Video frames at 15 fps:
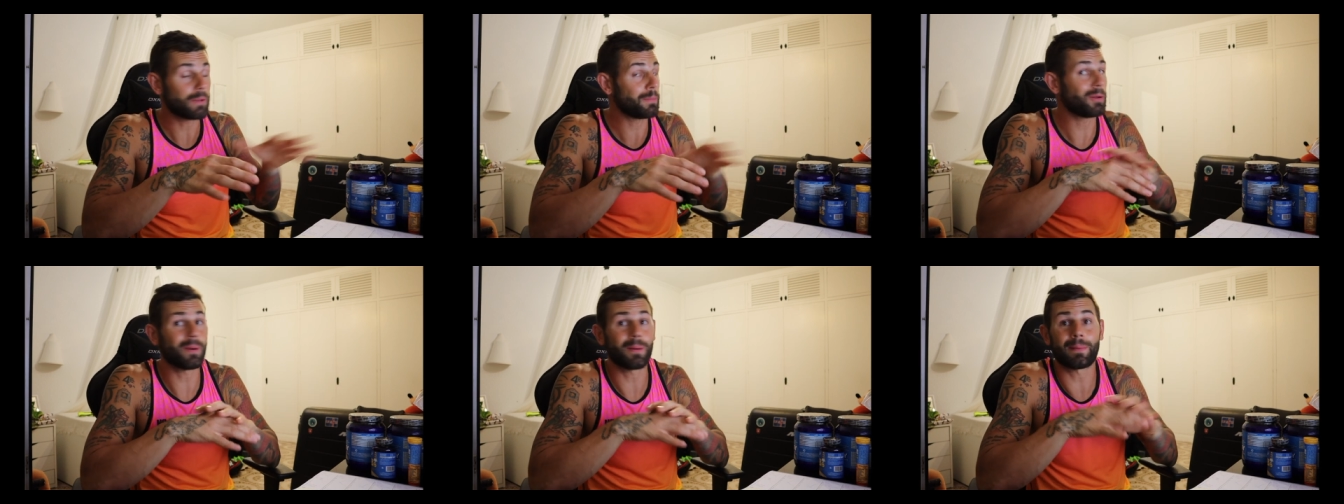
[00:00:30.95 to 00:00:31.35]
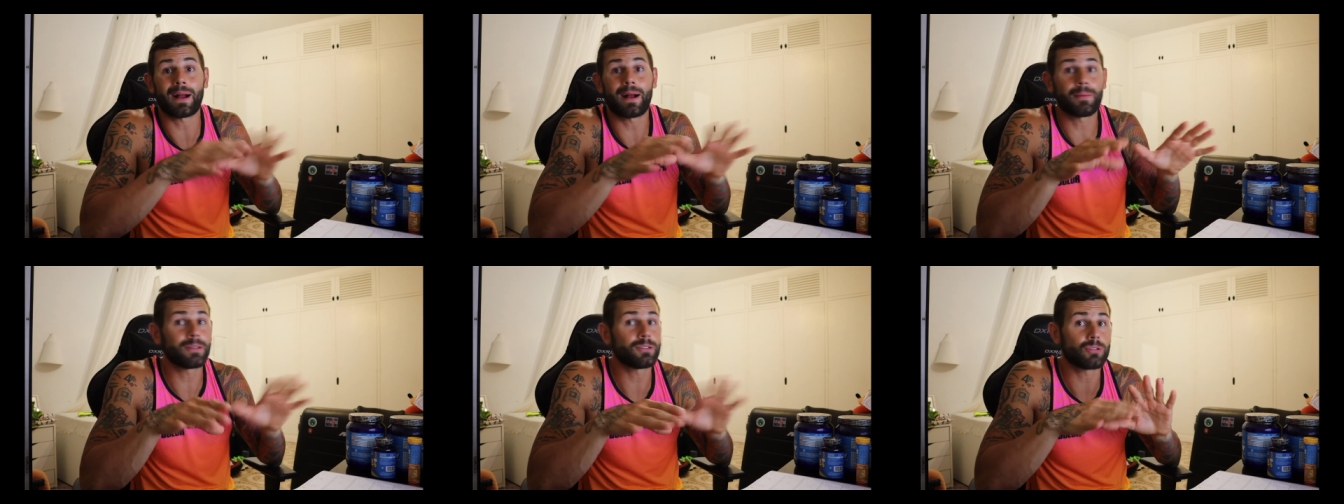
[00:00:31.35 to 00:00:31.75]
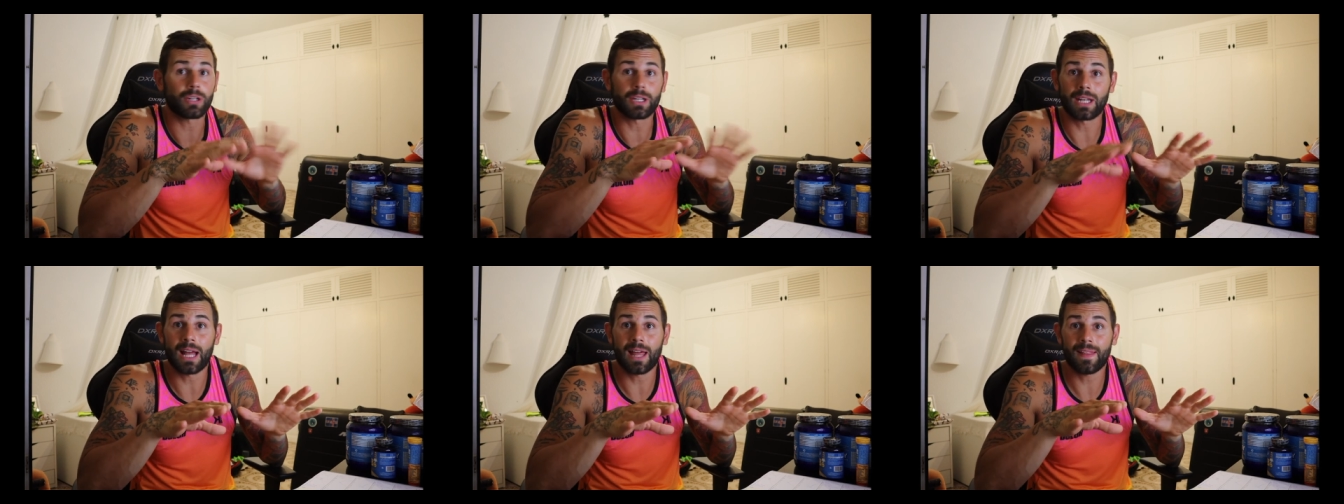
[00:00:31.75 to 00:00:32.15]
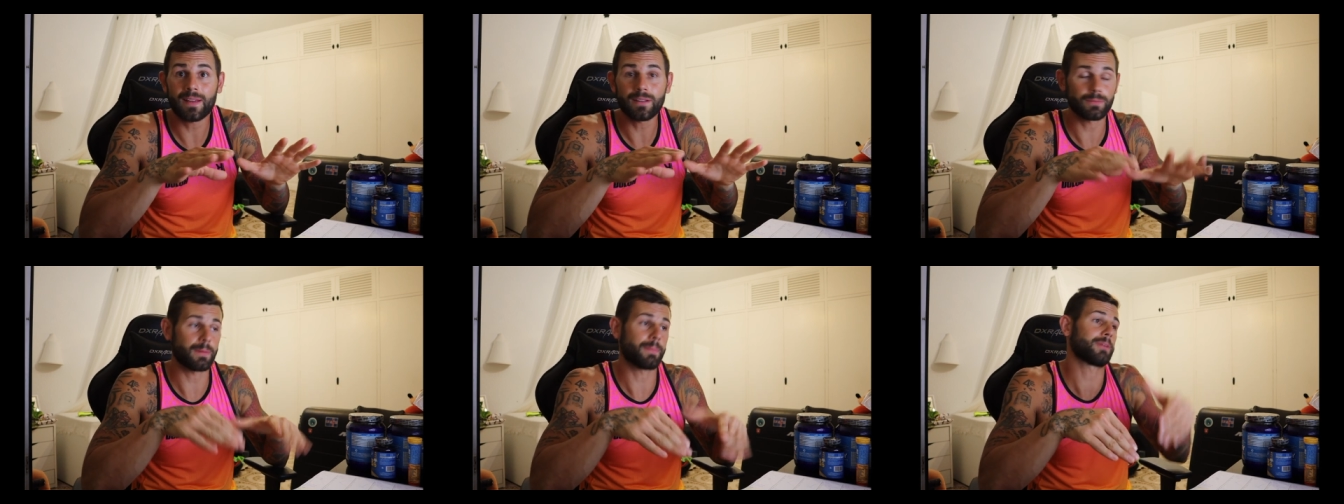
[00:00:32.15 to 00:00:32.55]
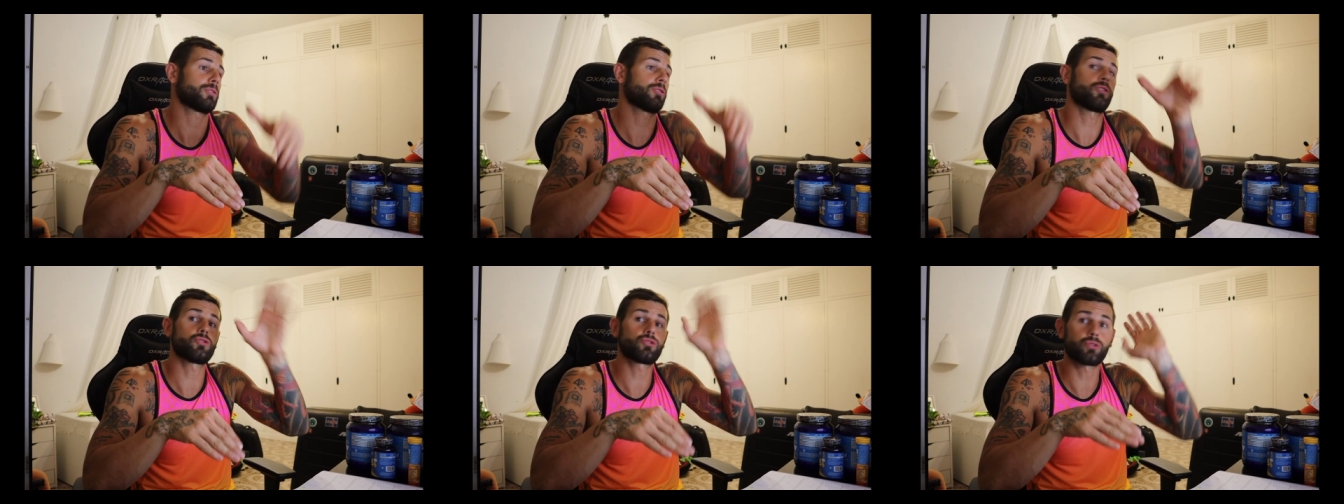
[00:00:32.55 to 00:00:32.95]
A mí no me paga Victory ni nada. Me
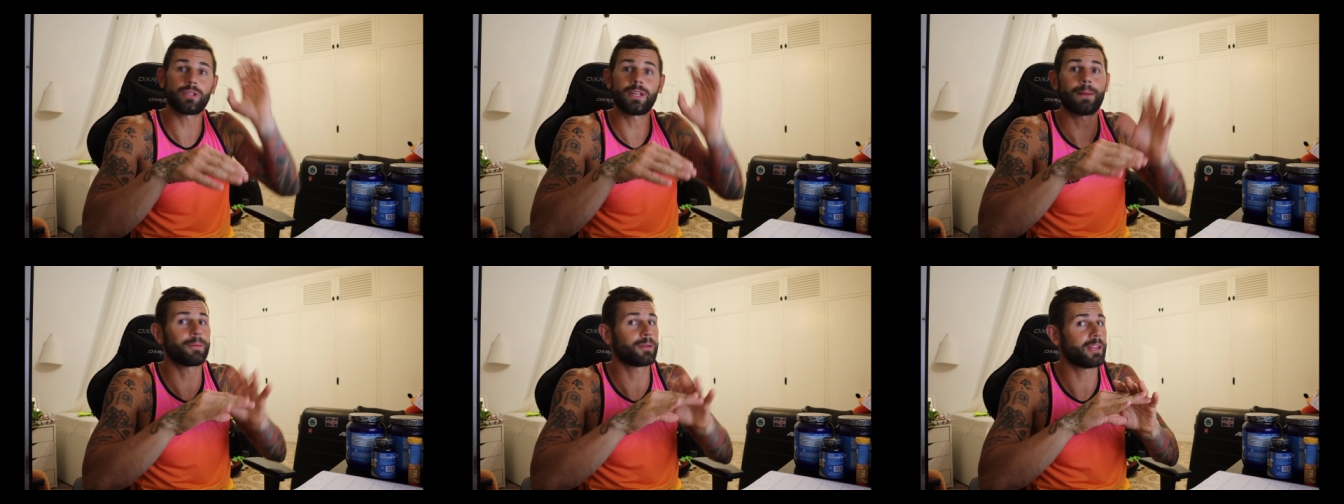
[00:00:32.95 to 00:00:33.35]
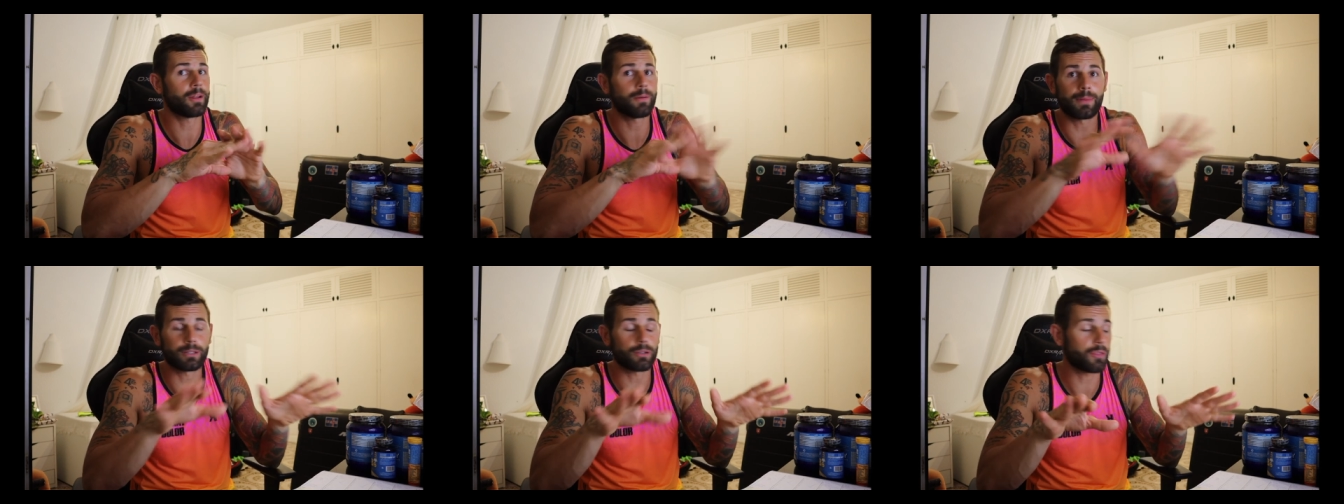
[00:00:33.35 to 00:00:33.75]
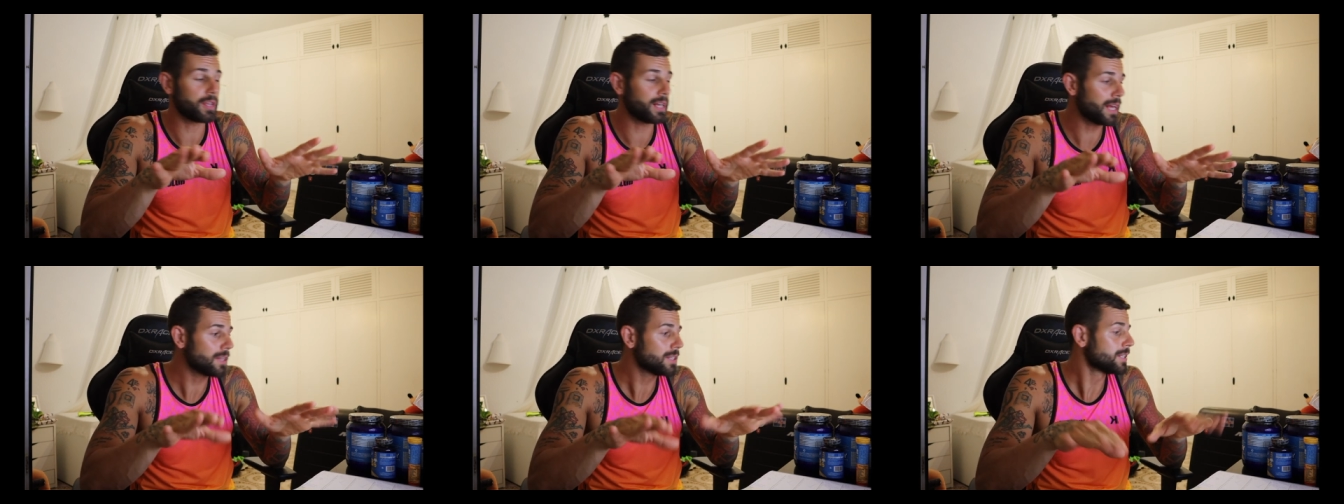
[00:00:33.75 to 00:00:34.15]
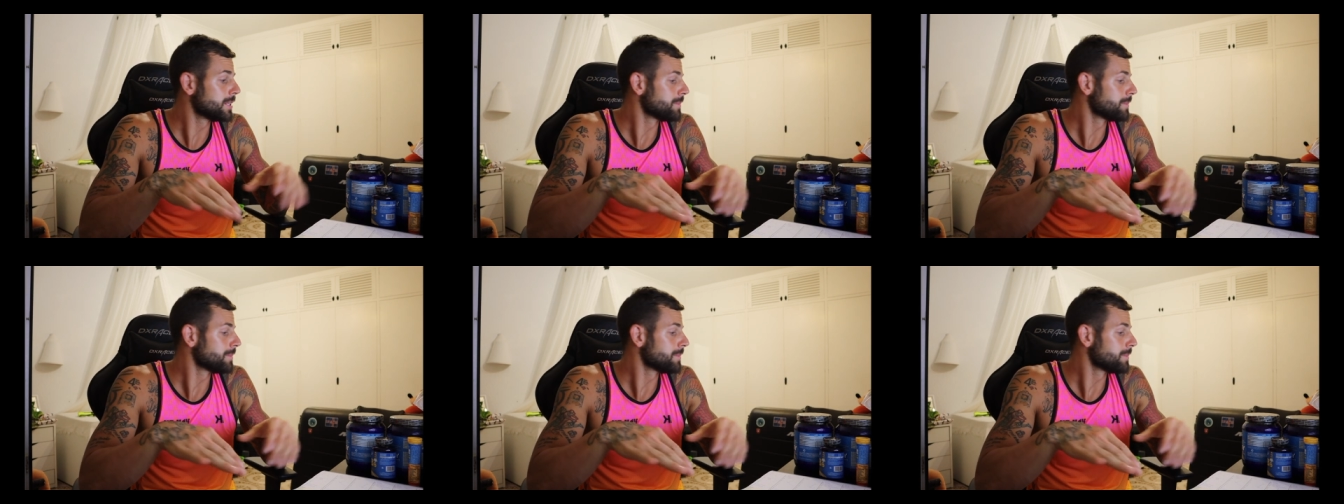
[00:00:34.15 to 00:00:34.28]
patrocinó en su día, pero ya me patrocina.